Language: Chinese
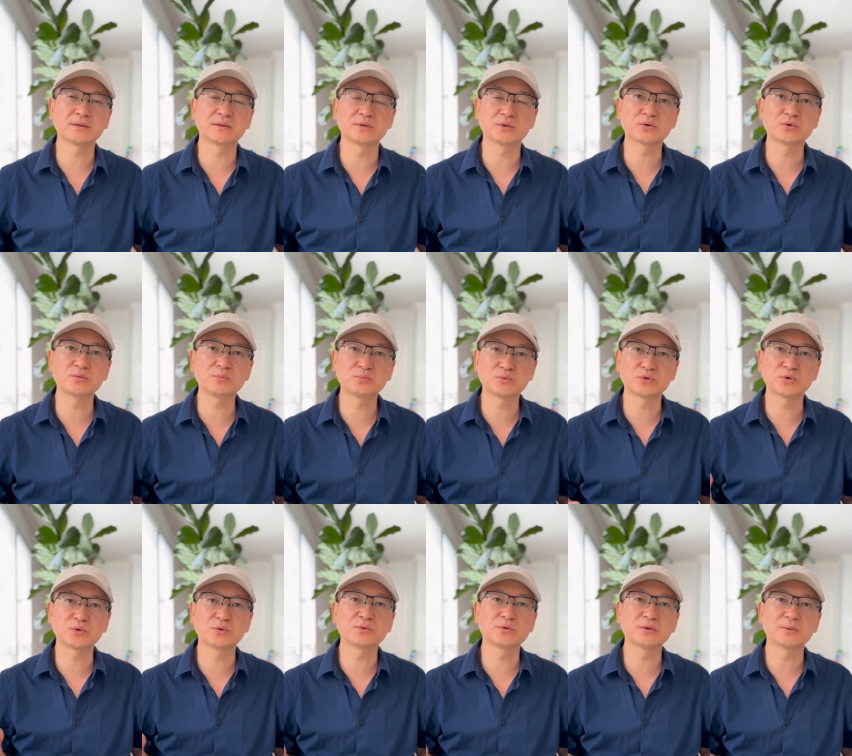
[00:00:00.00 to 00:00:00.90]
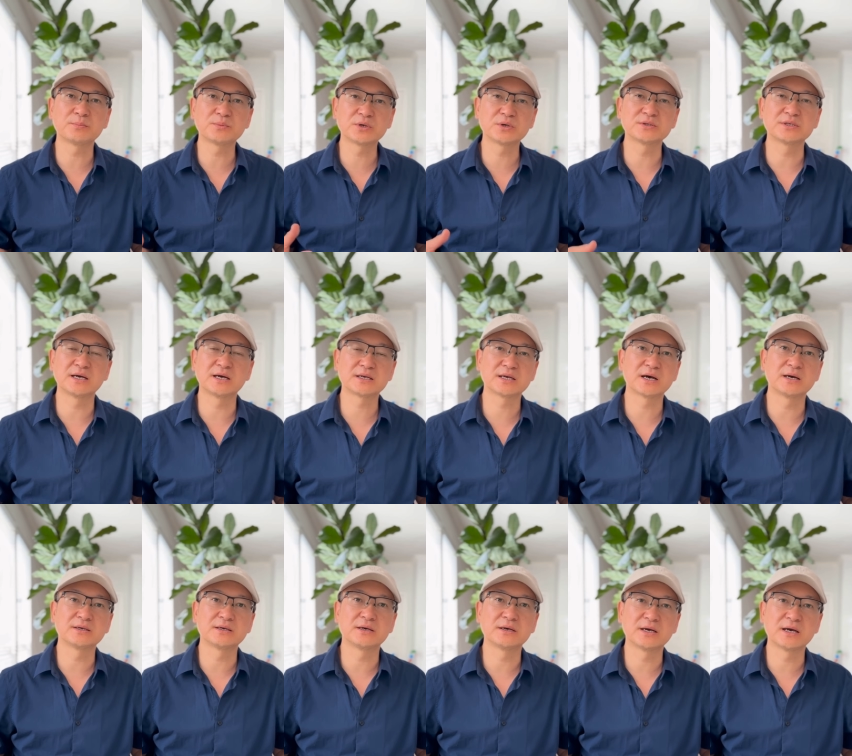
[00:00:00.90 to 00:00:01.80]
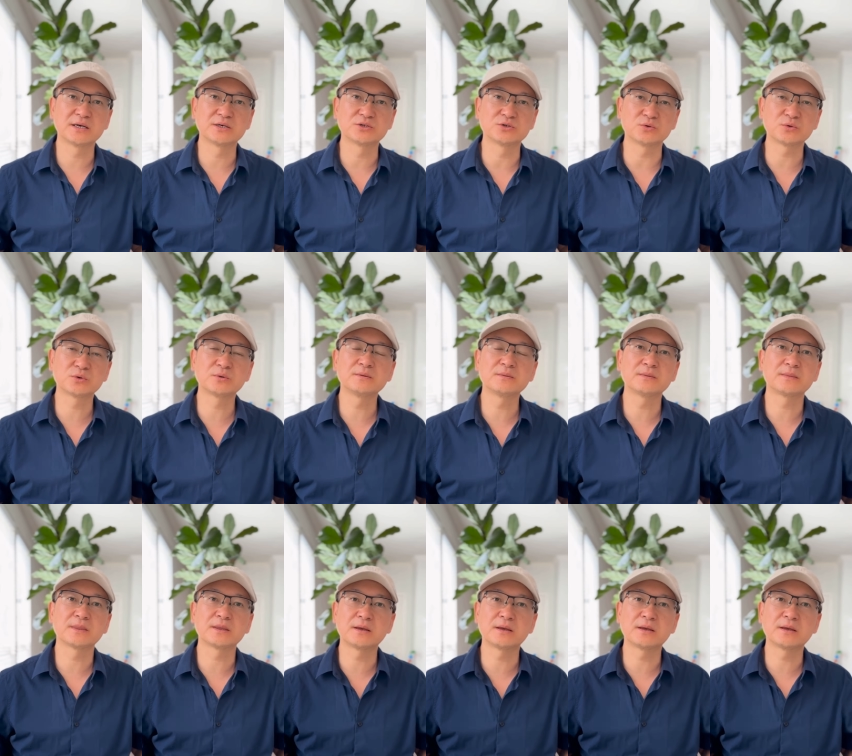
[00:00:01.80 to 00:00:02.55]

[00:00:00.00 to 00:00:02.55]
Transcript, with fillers: 对于普通的比较健康的人来说，